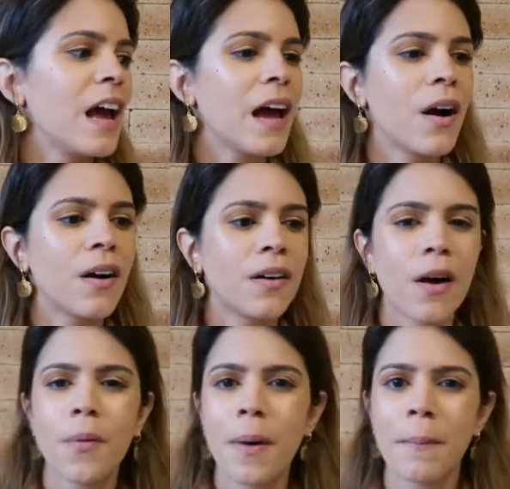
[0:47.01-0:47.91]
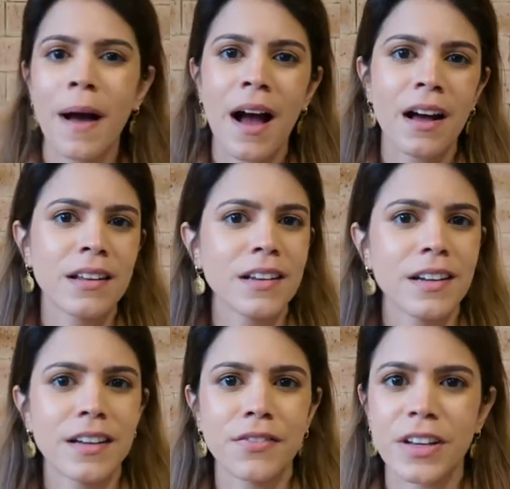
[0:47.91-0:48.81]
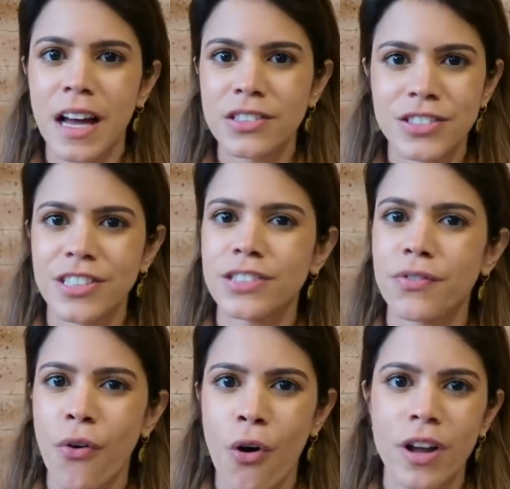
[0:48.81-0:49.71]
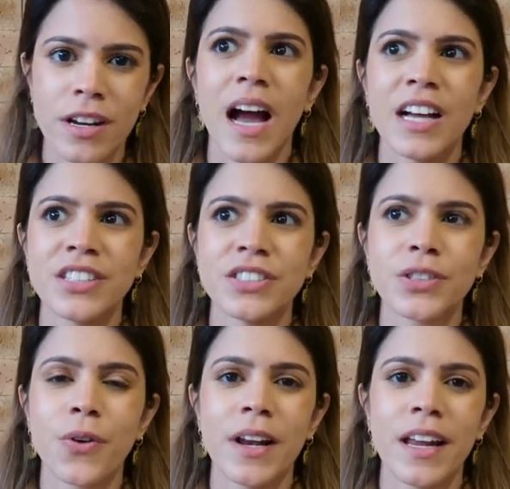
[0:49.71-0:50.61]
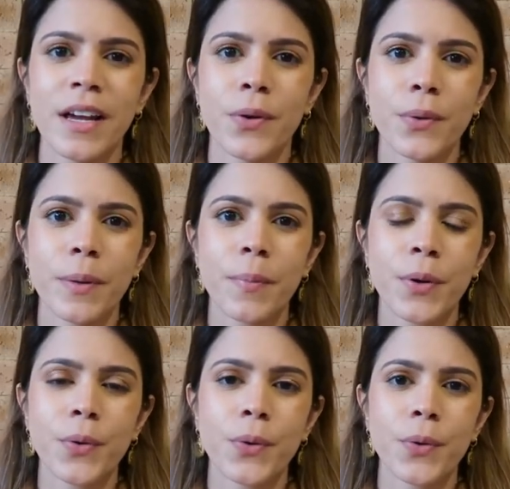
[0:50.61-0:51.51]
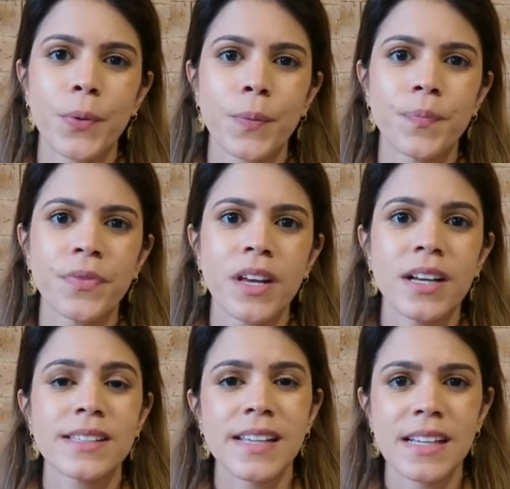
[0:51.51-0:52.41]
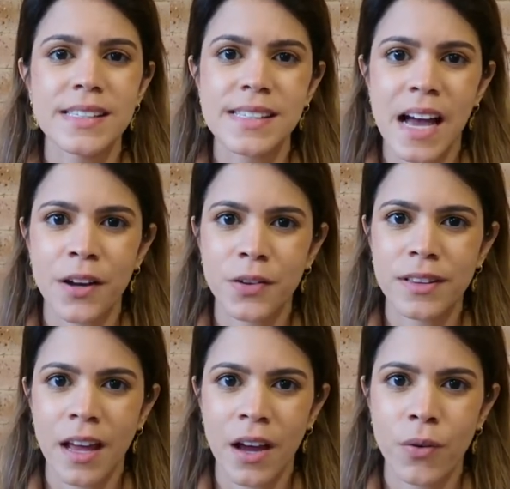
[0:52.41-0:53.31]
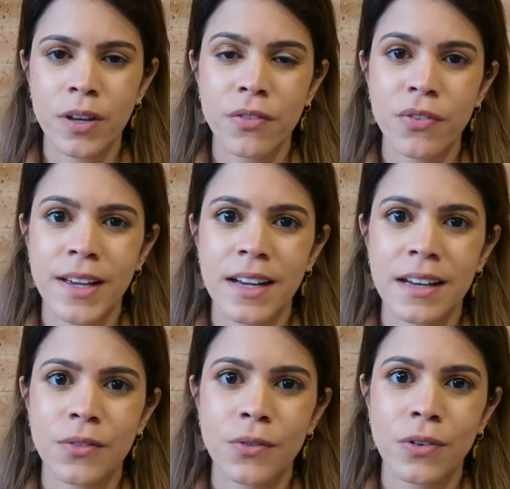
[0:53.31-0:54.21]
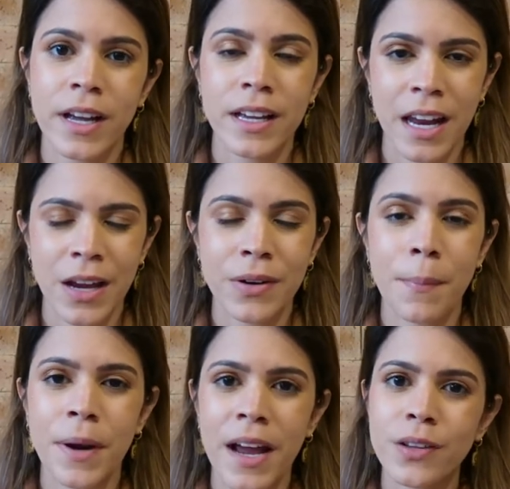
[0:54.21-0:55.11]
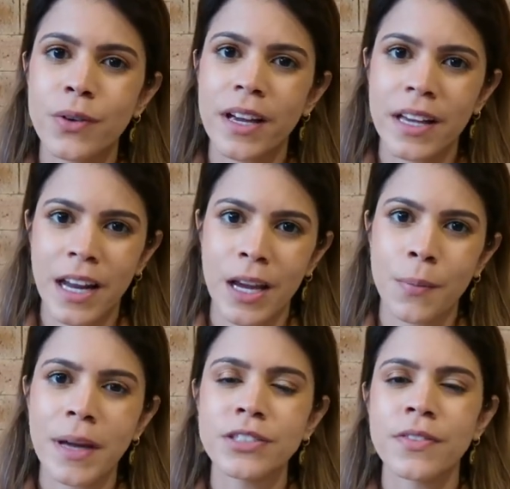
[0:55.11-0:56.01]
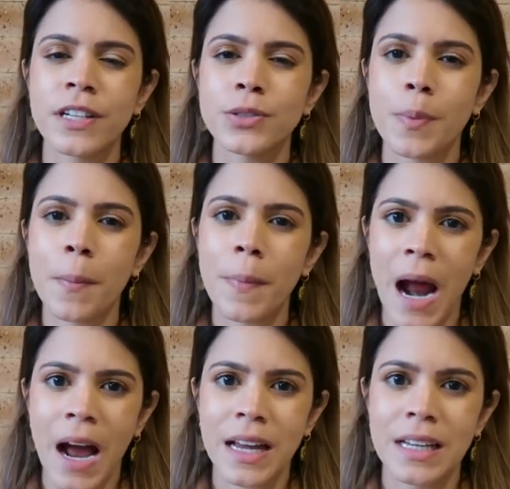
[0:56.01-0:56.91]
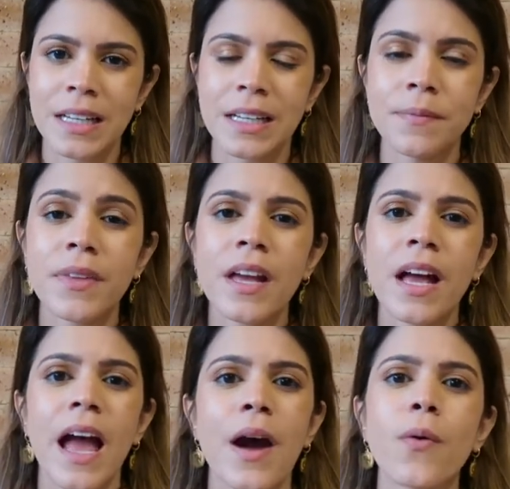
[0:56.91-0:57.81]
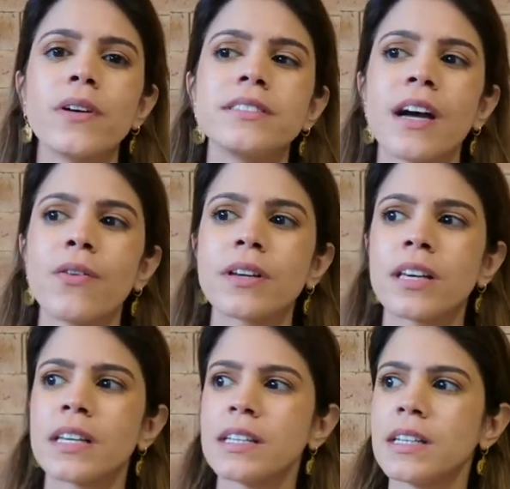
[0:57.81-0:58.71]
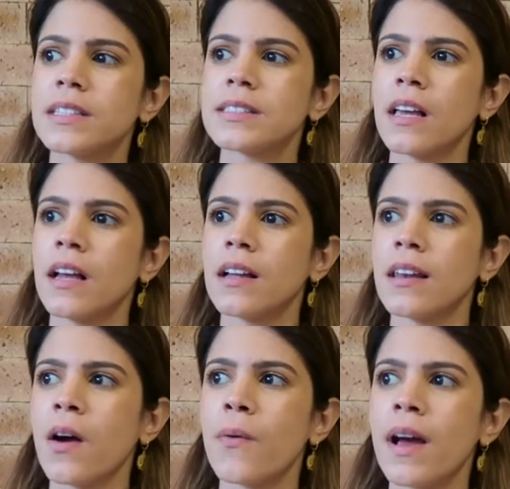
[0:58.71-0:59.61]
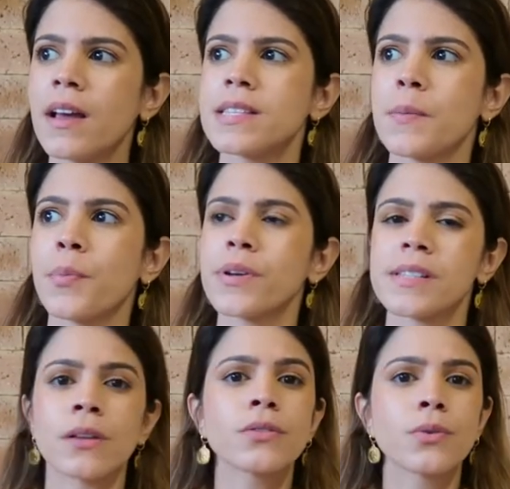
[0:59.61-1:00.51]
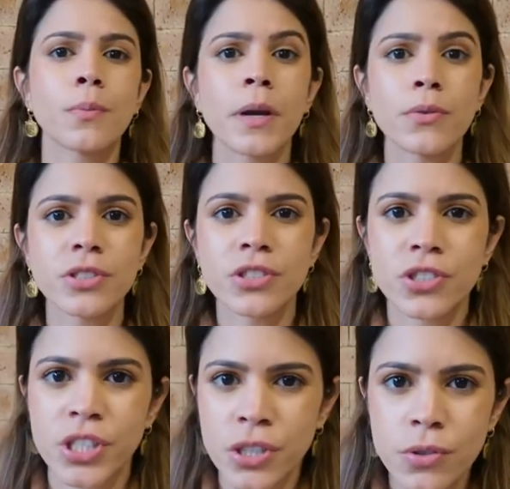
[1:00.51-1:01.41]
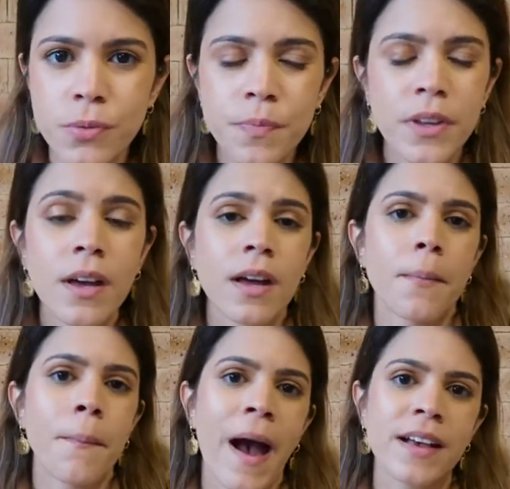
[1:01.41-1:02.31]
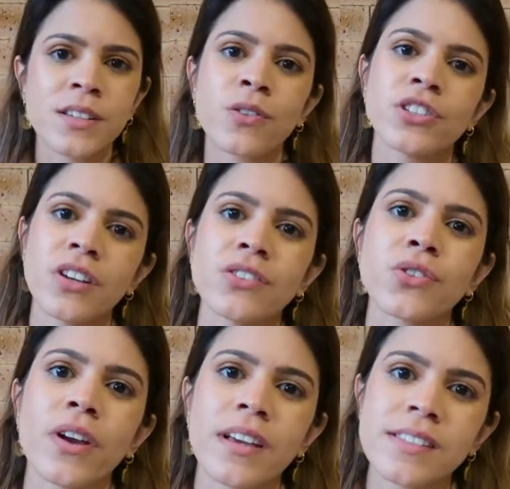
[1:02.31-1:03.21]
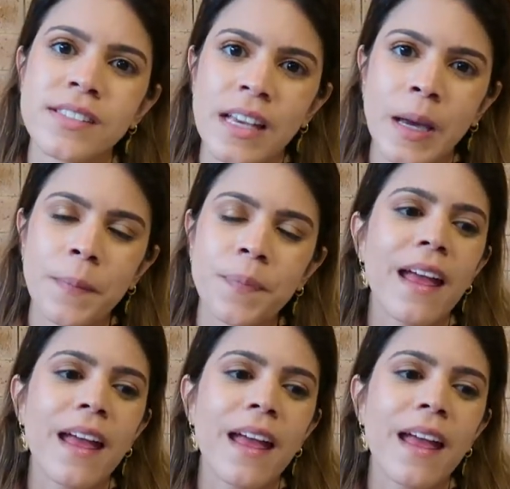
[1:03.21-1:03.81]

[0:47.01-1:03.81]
é, arrumar mala e ficar dias fora. A gente escolheu ir pro C Design Hotel, que fica no Recreio, na Praia do Recreio, bem de frente pra praia ali. É um hotel que, assim, não é 100% o meu estilo, mas eu gostei de conhecer.